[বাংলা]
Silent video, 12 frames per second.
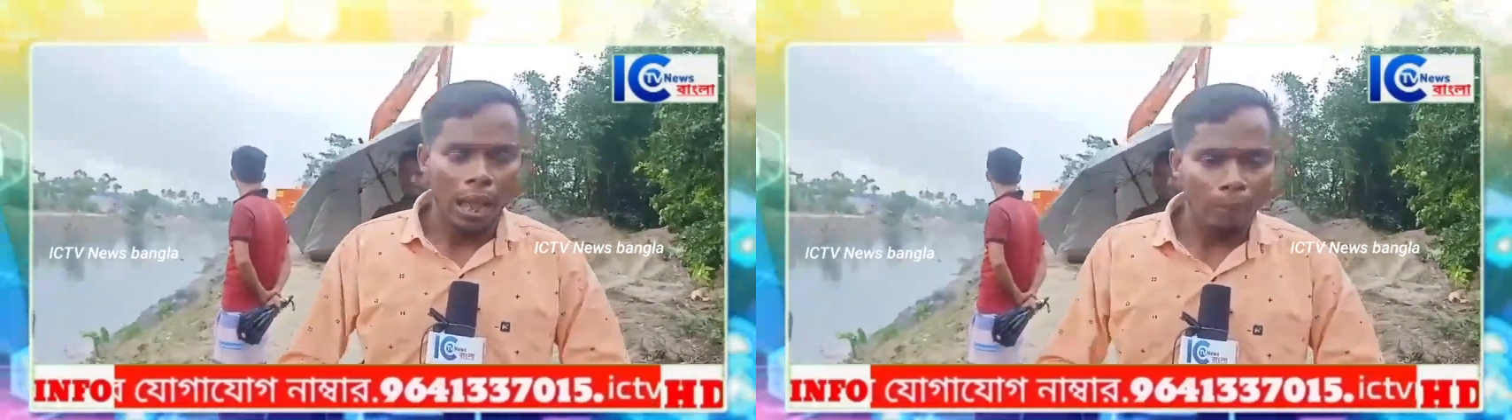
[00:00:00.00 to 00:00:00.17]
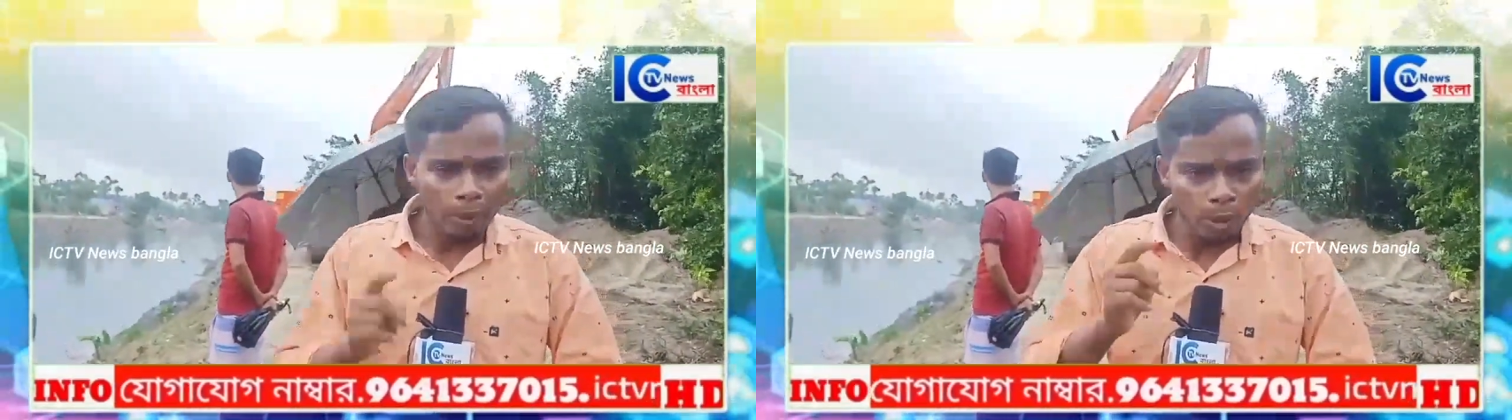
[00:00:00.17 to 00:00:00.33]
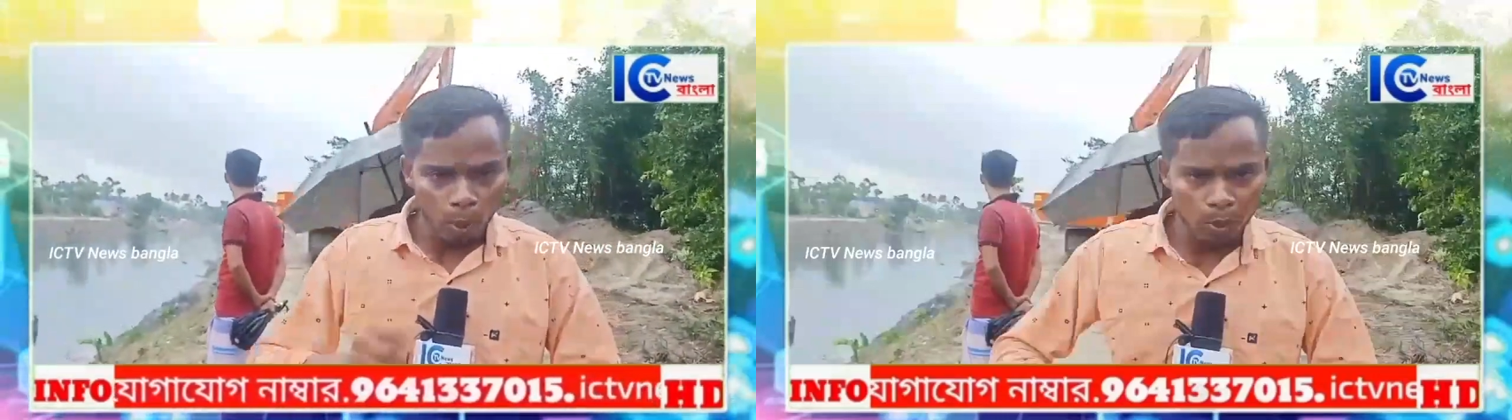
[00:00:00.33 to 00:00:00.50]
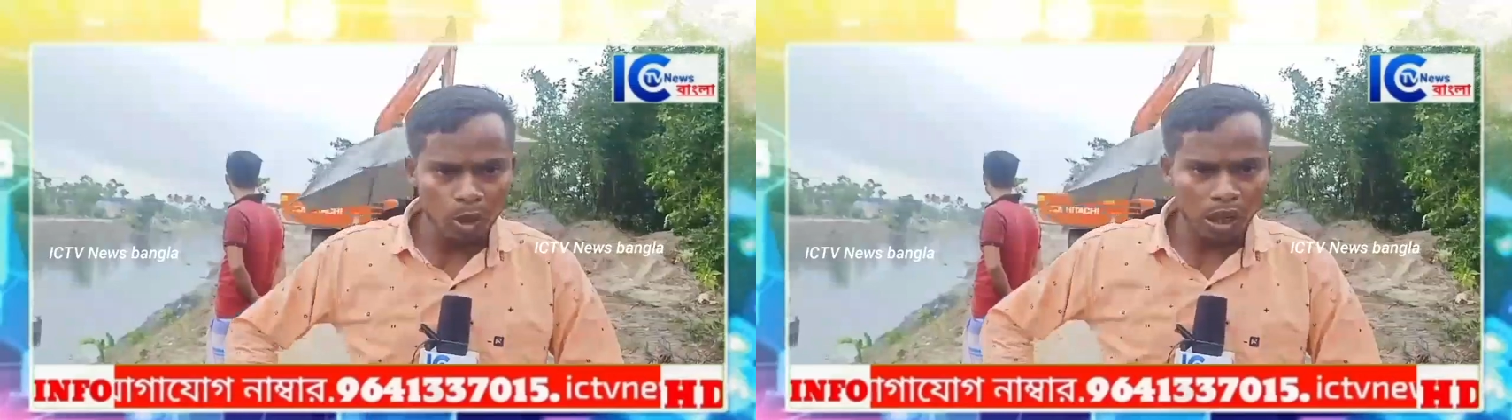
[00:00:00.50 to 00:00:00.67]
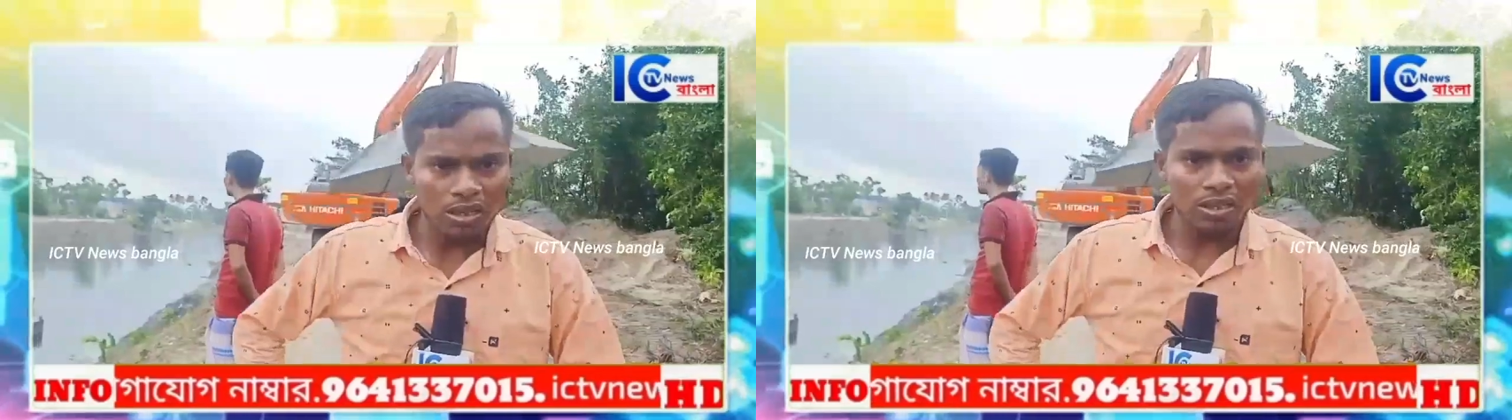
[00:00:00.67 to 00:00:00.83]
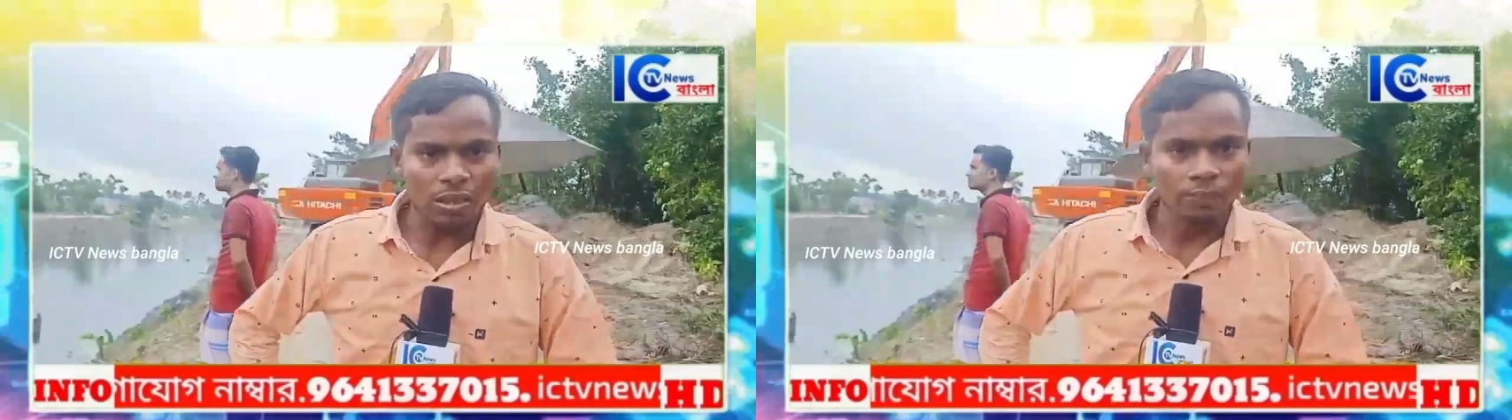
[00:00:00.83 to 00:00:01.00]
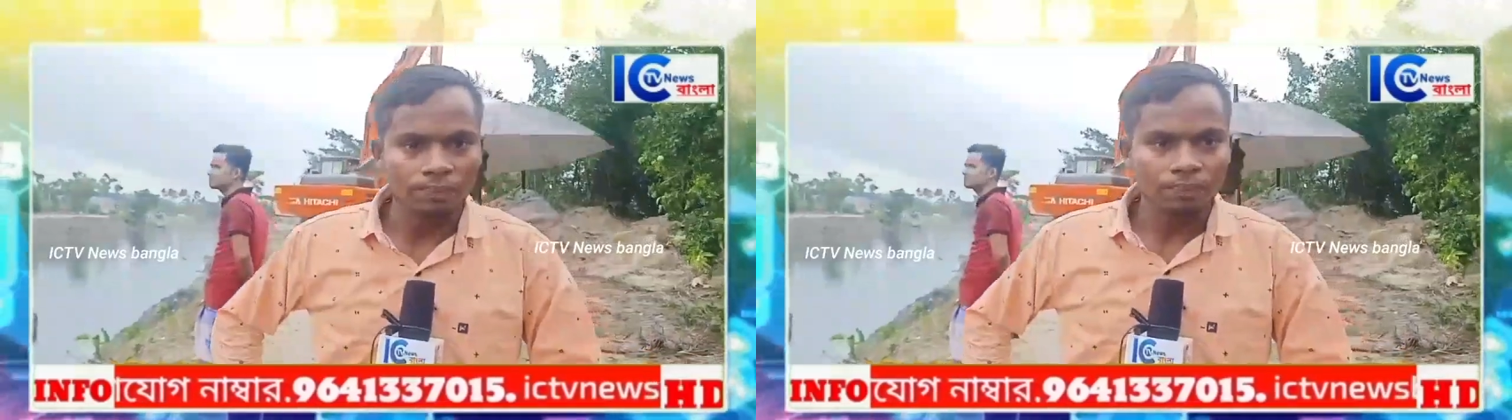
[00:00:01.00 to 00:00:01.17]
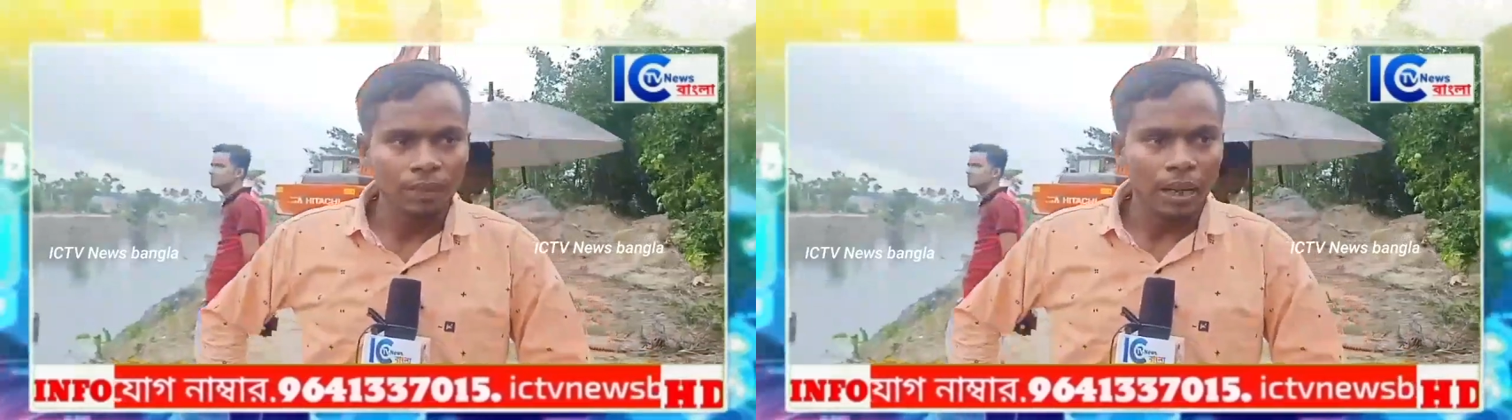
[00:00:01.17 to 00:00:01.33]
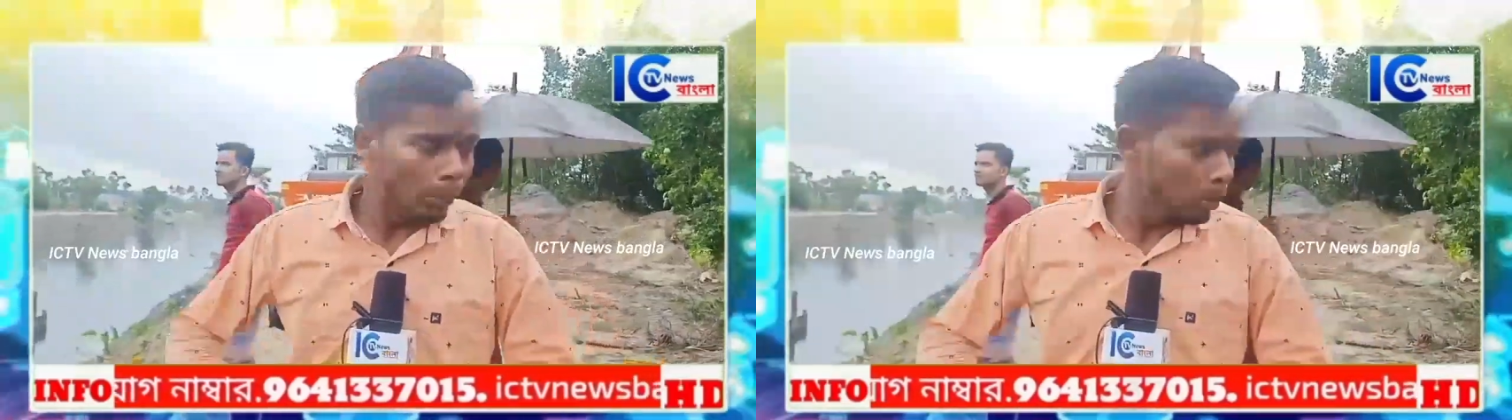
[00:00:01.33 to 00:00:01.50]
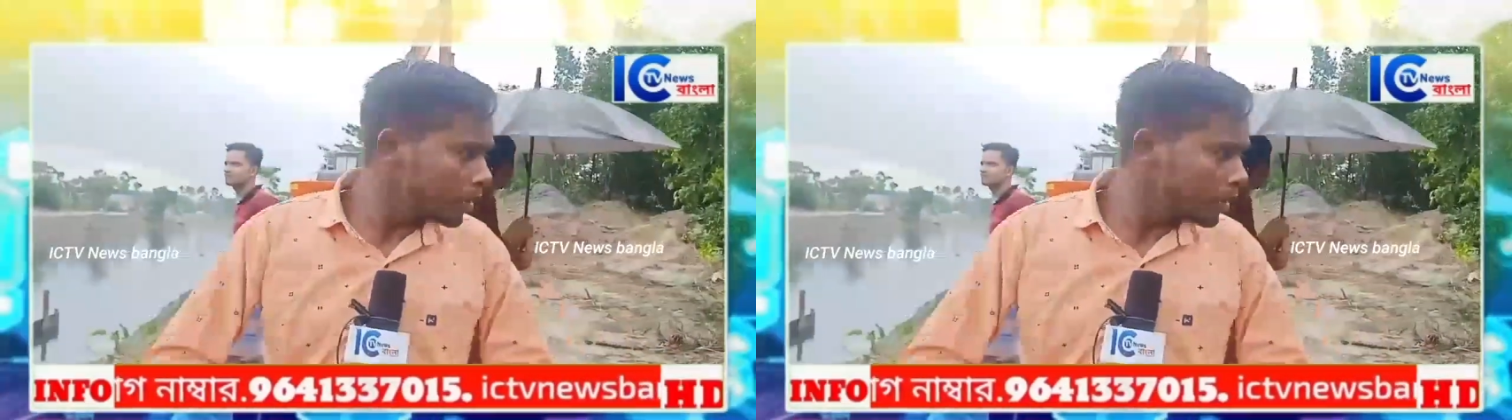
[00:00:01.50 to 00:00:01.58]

এমনই অভিযোগ আসছে এই